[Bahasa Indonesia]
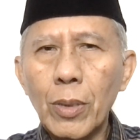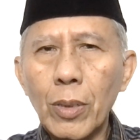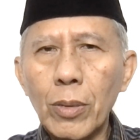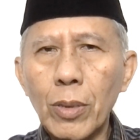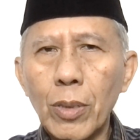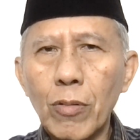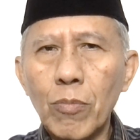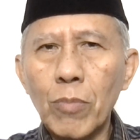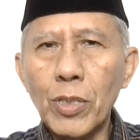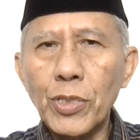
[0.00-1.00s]

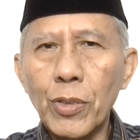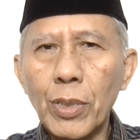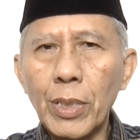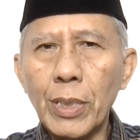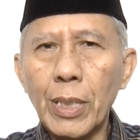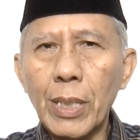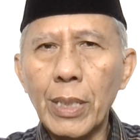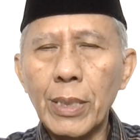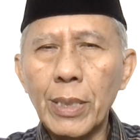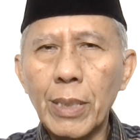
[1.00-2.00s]
Allahumma salli
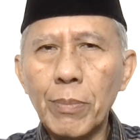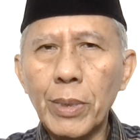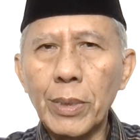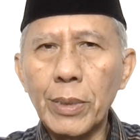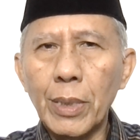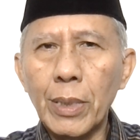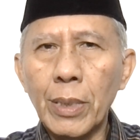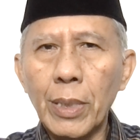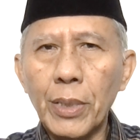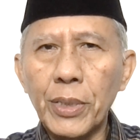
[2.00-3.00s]
ala
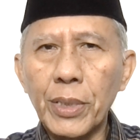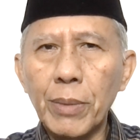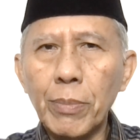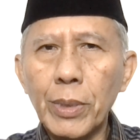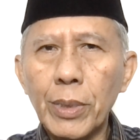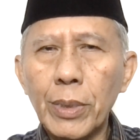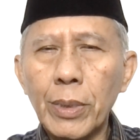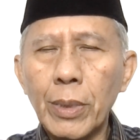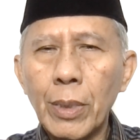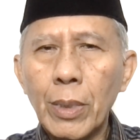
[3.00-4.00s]
nabiyil
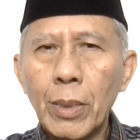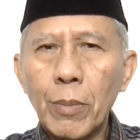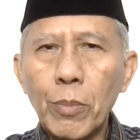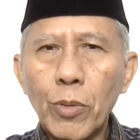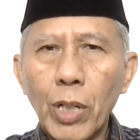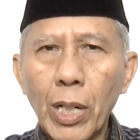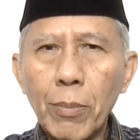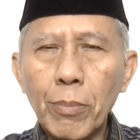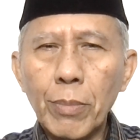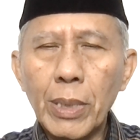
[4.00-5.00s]
hashimi
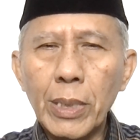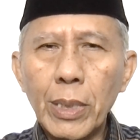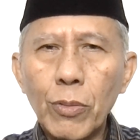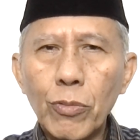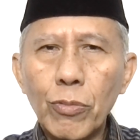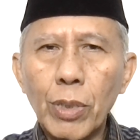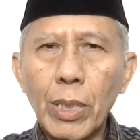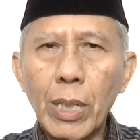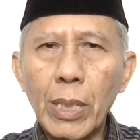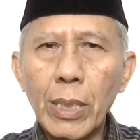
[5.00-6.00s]
Muhammadin
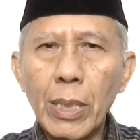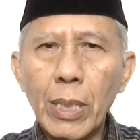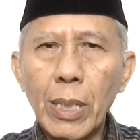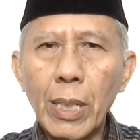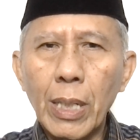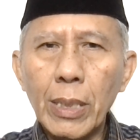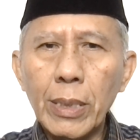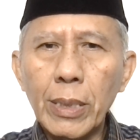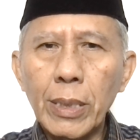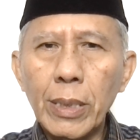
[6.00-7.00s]
wa ala
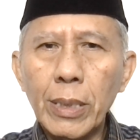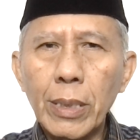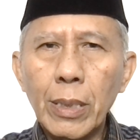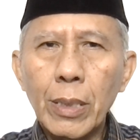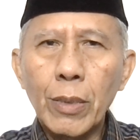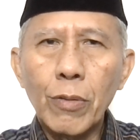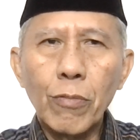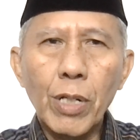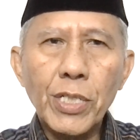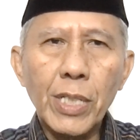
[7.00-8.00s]
alihi
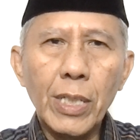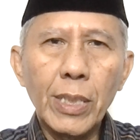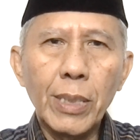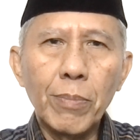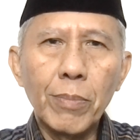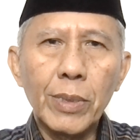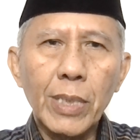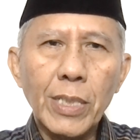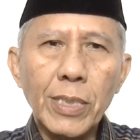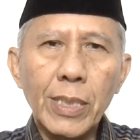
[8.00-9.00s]
wa sallim
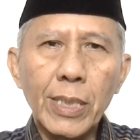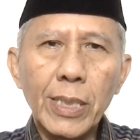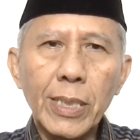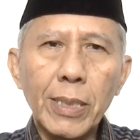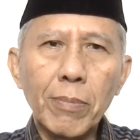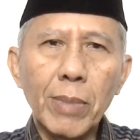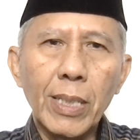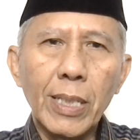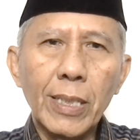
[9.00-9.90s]
taslima.